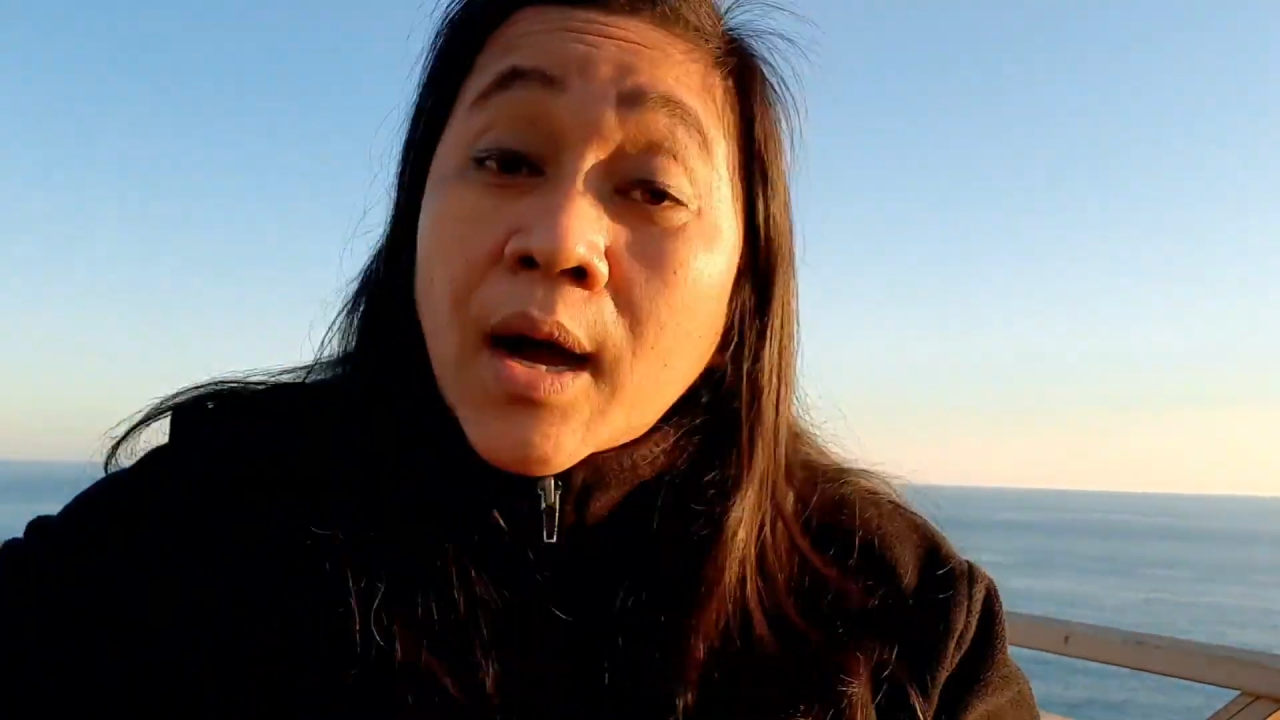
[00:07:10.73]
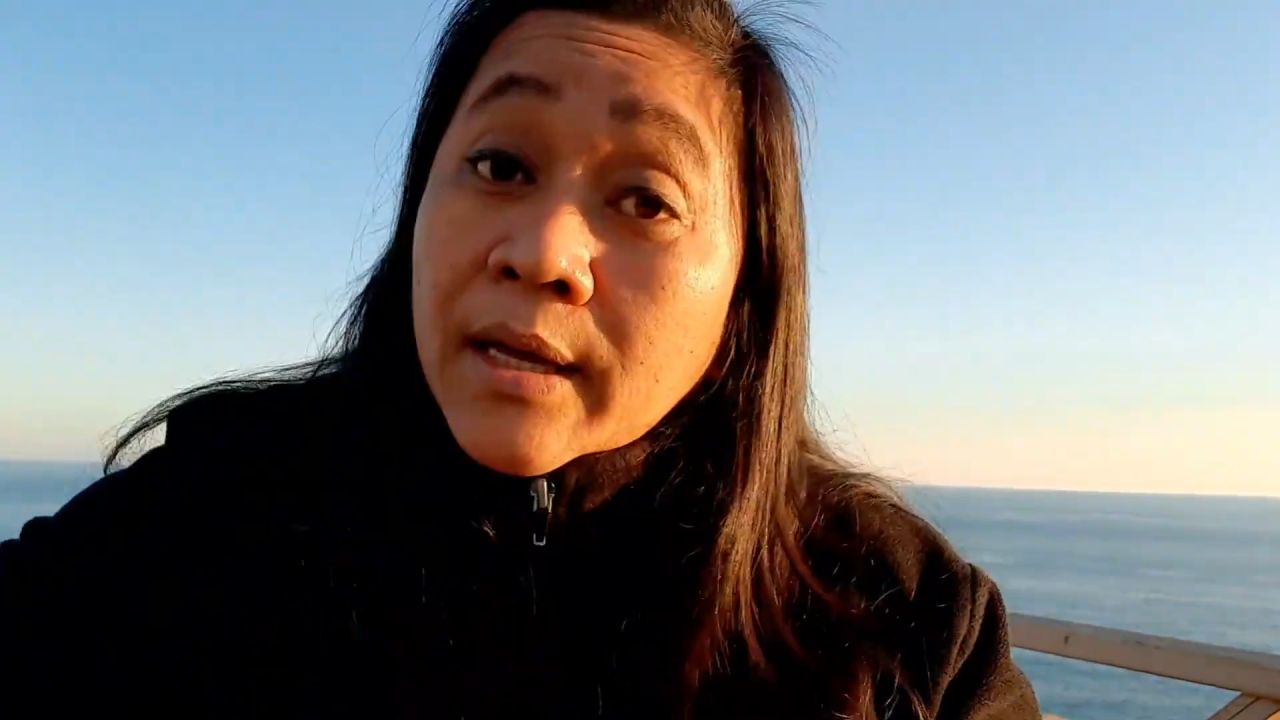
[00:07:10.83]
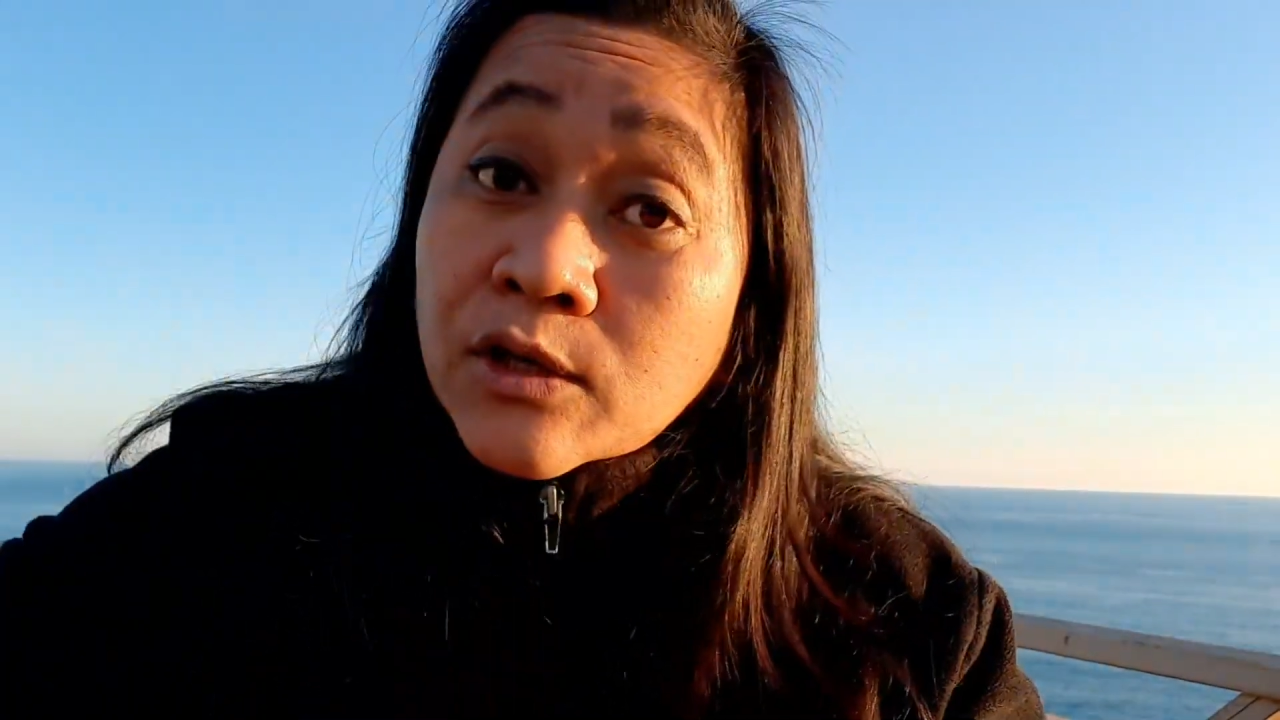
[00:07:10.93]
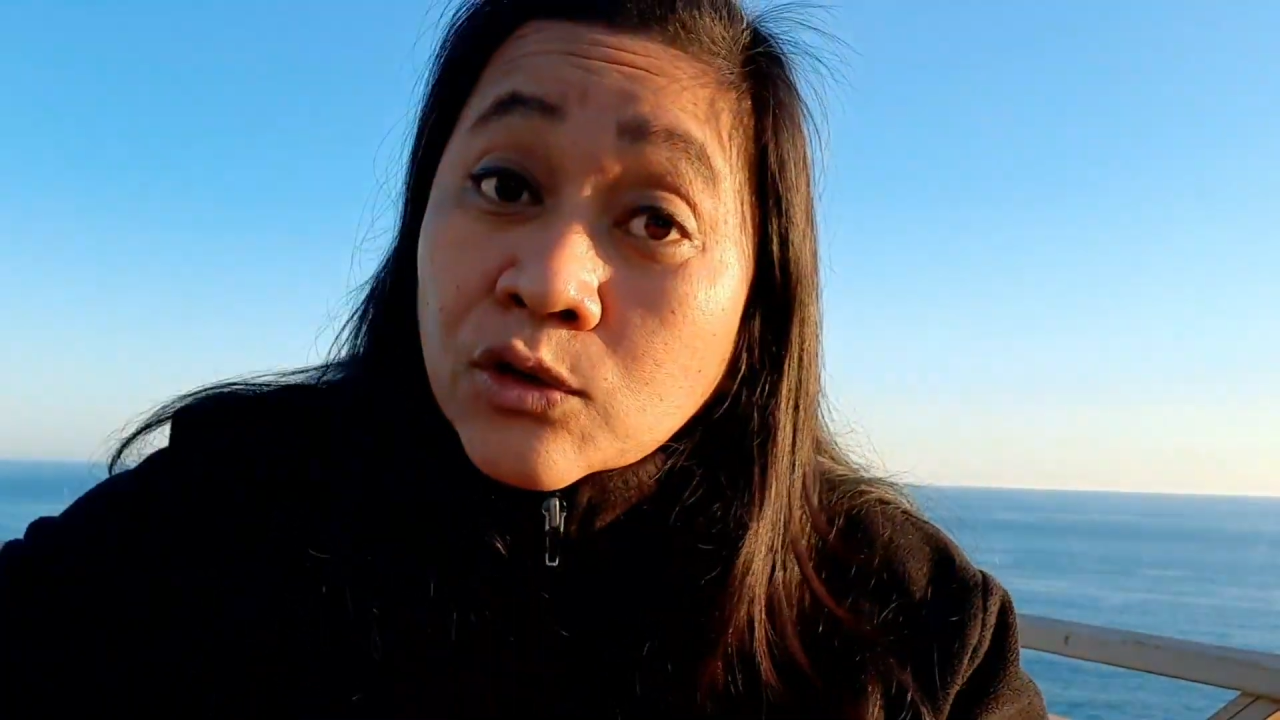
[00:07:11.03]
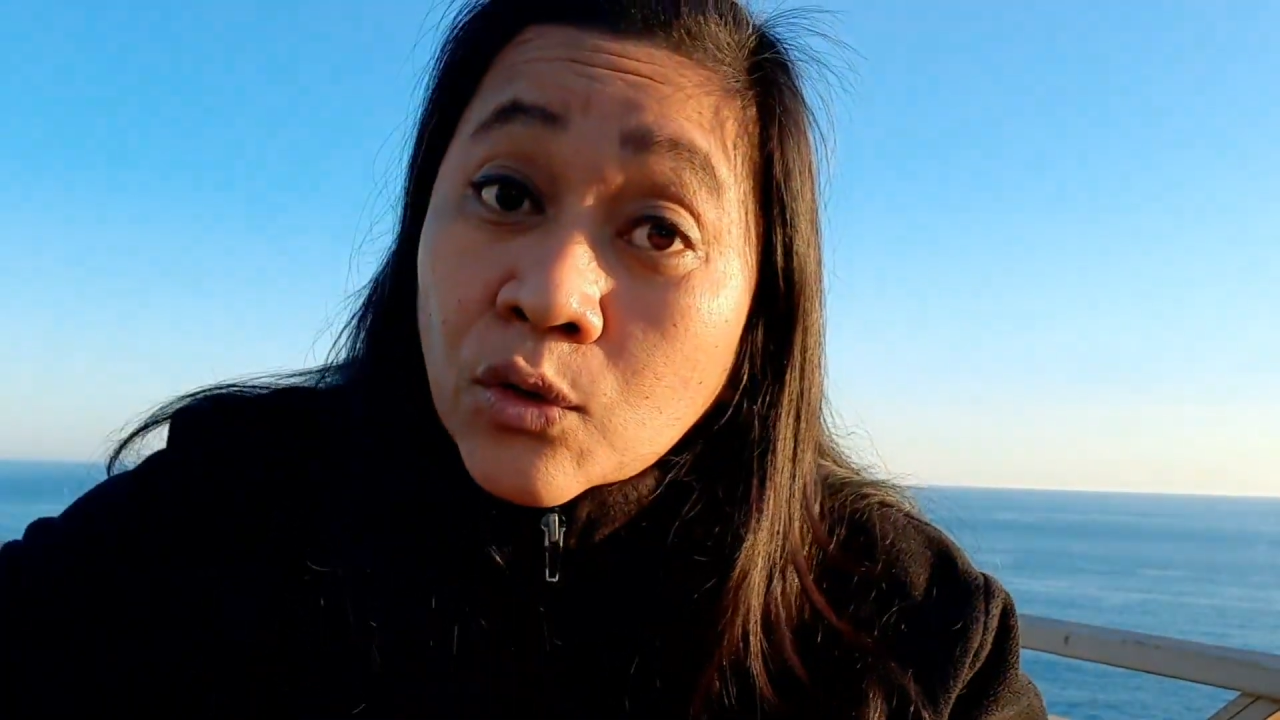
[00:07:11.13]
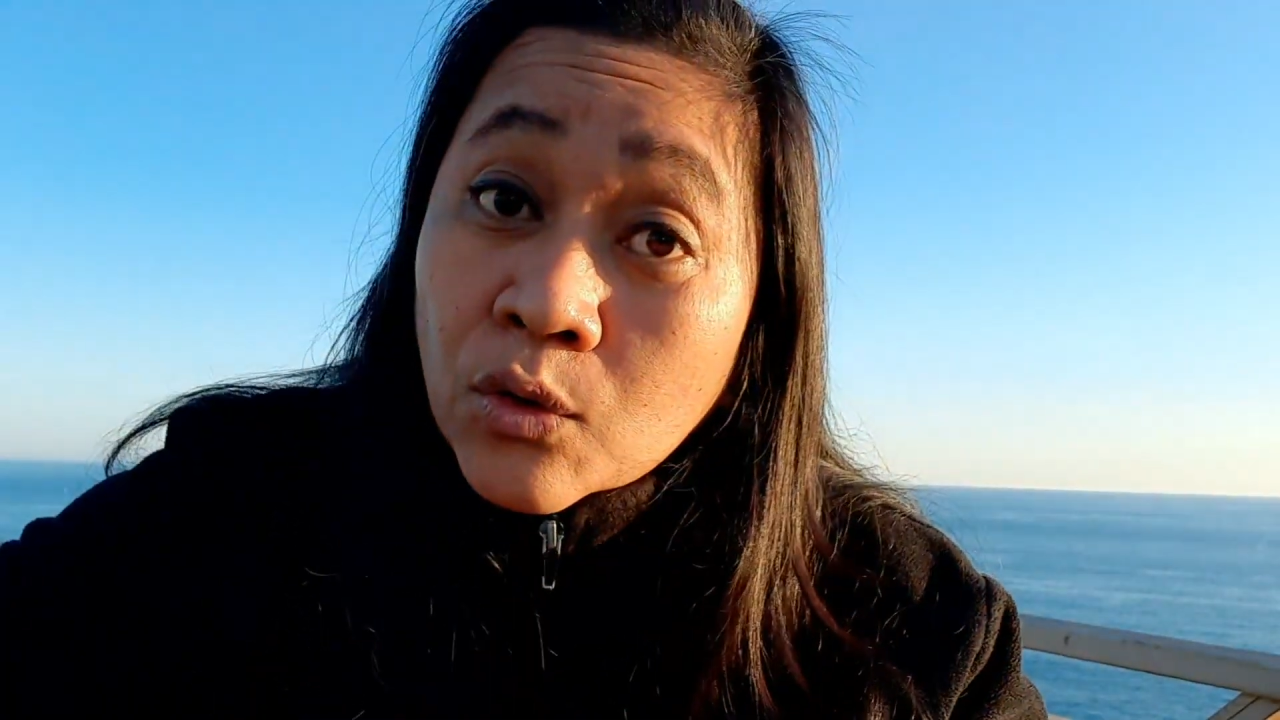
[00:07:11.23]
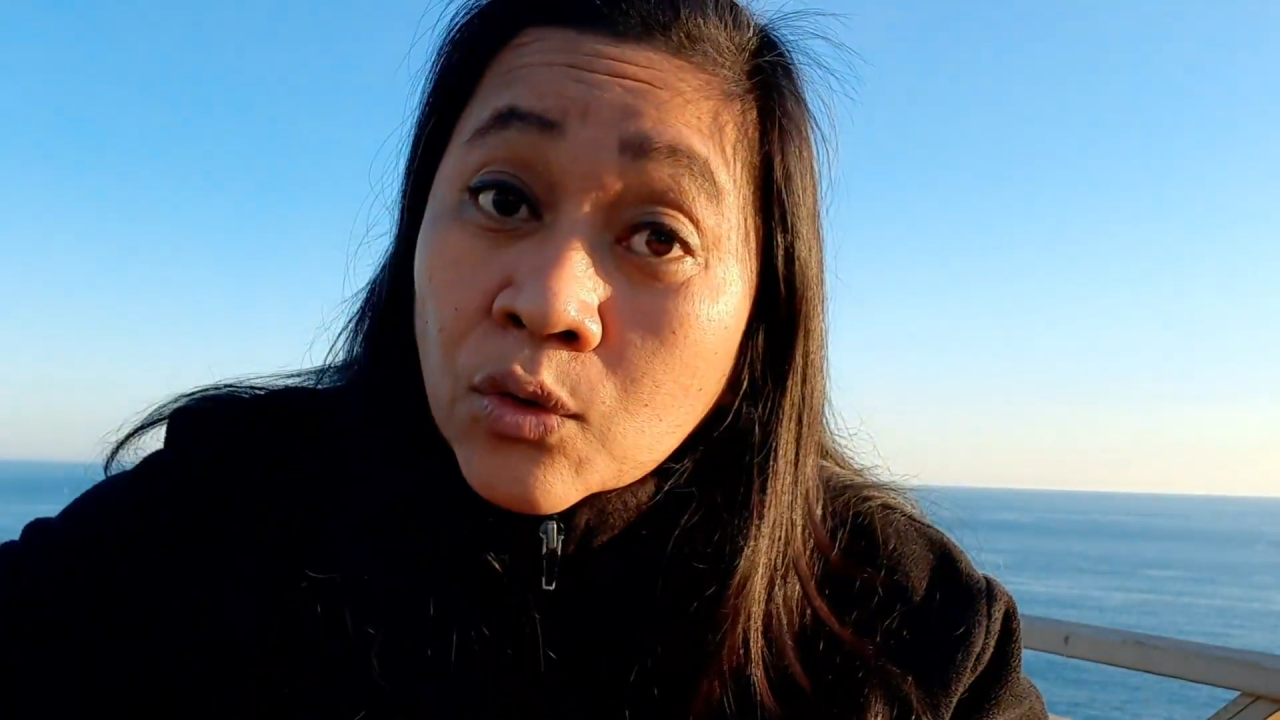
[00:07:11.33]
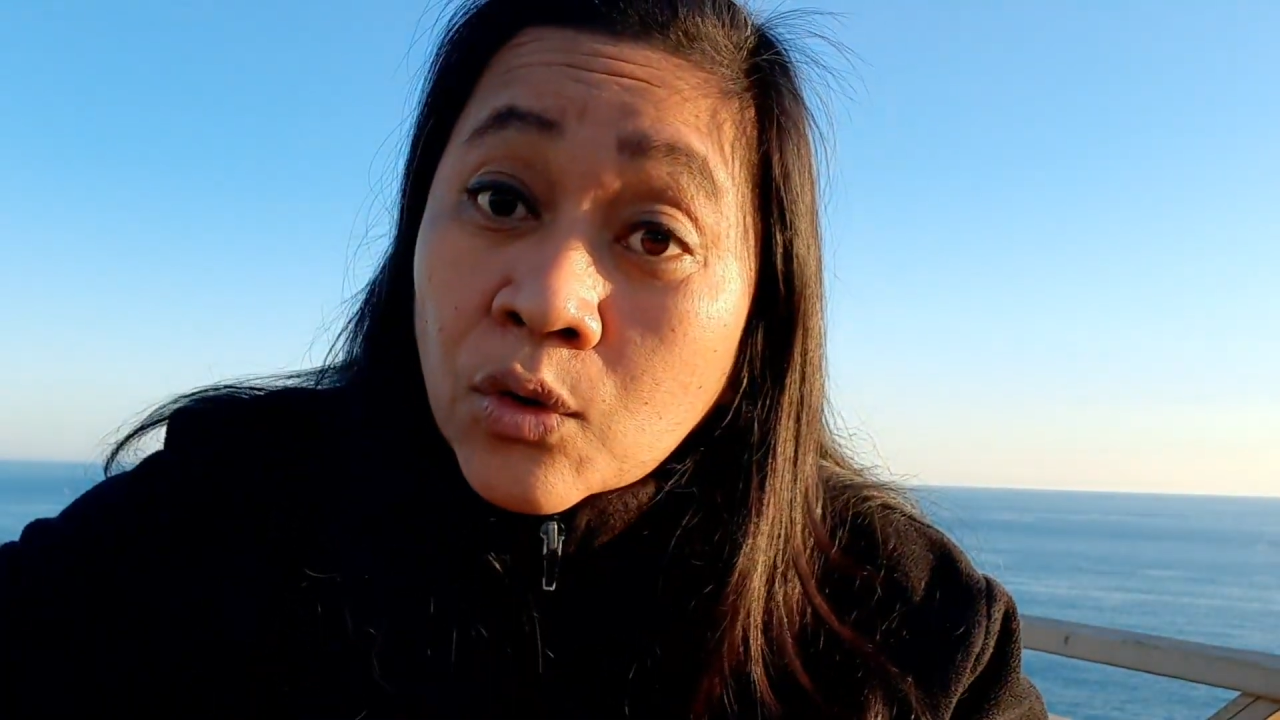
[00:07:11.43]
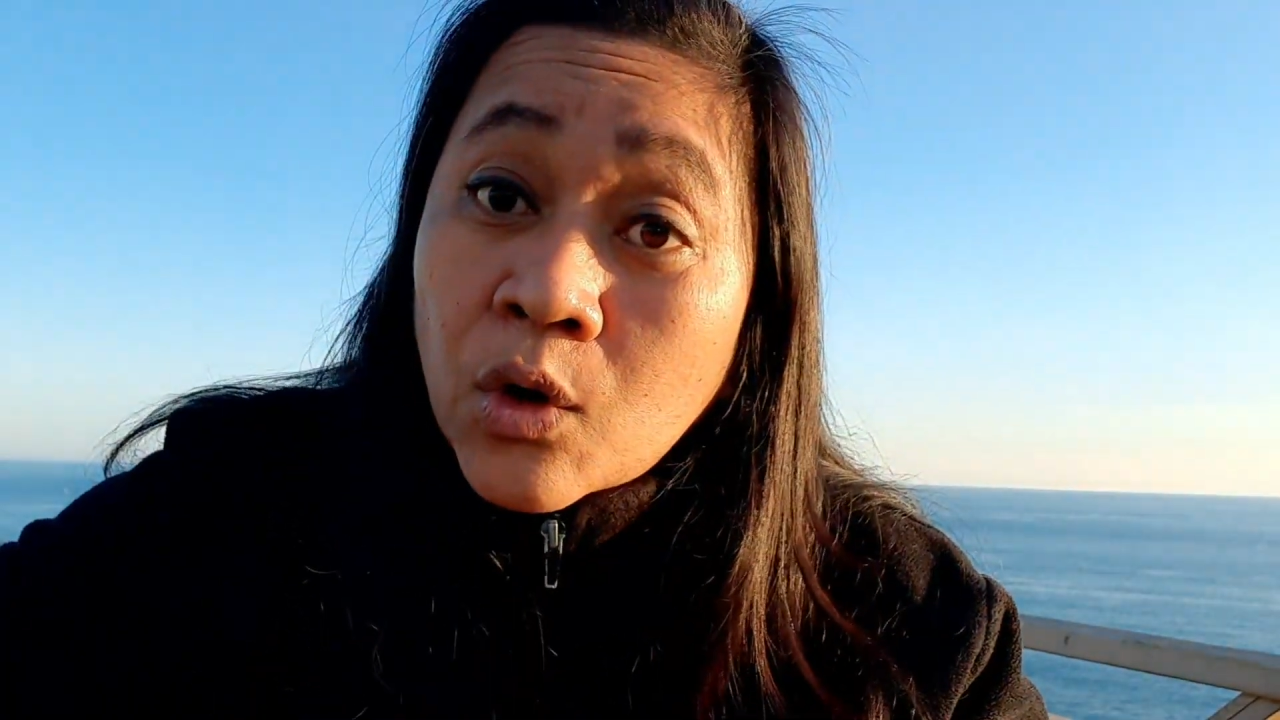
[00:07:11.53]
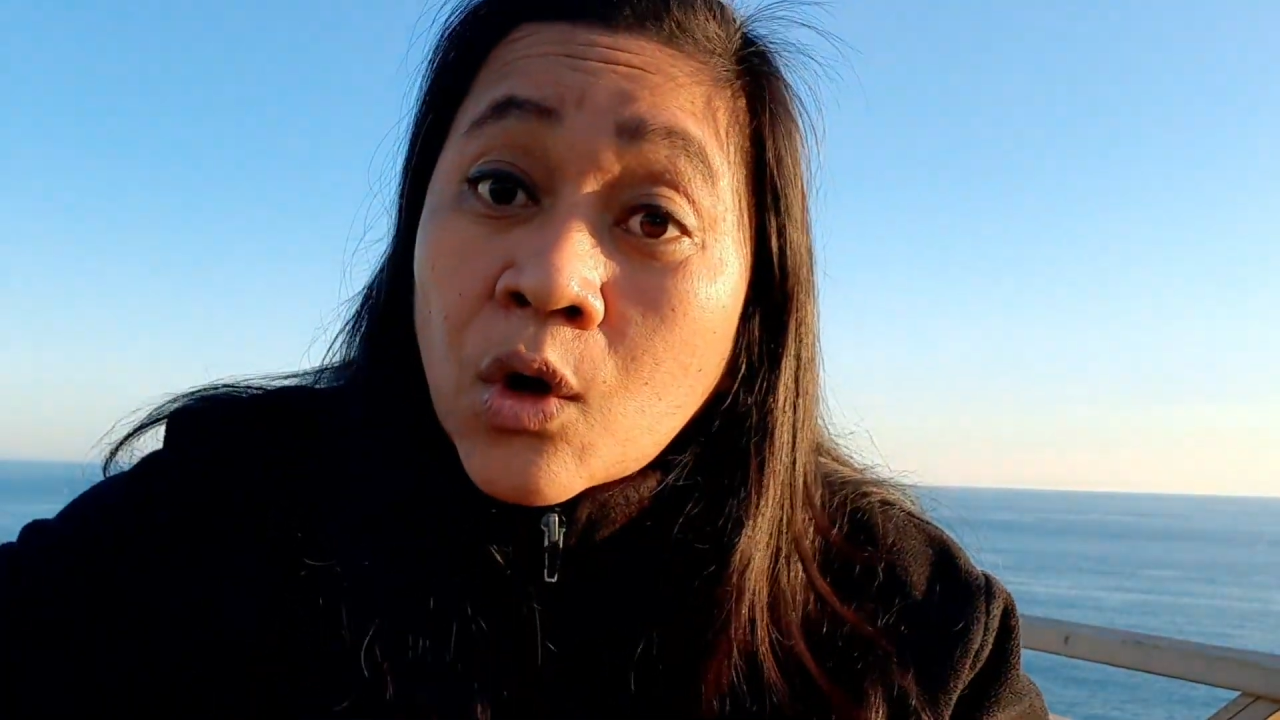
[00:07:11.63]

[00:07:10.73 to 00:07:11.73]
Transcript: Kayo